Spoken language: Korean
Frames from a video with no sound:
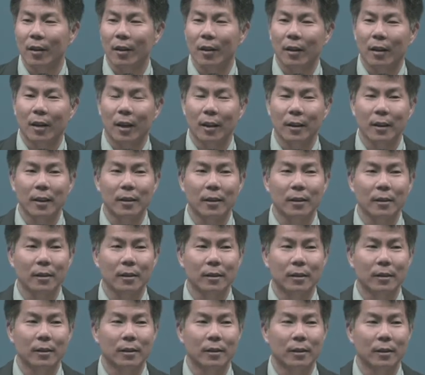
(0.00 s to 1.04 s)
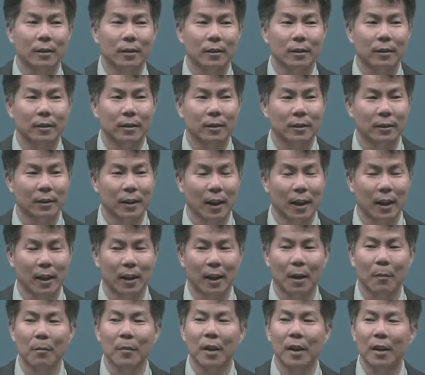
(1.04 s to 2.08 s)
한 해를 잘
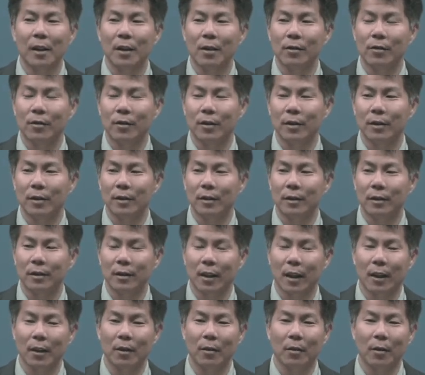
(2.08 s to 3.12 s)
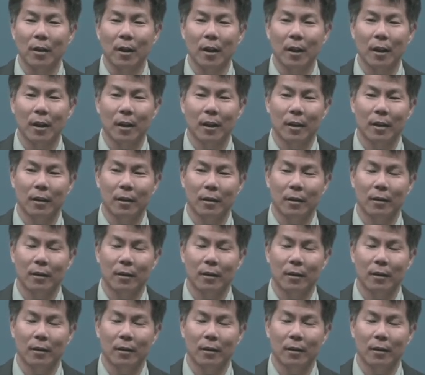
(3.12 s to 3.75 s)
감당할 수 있는 사역의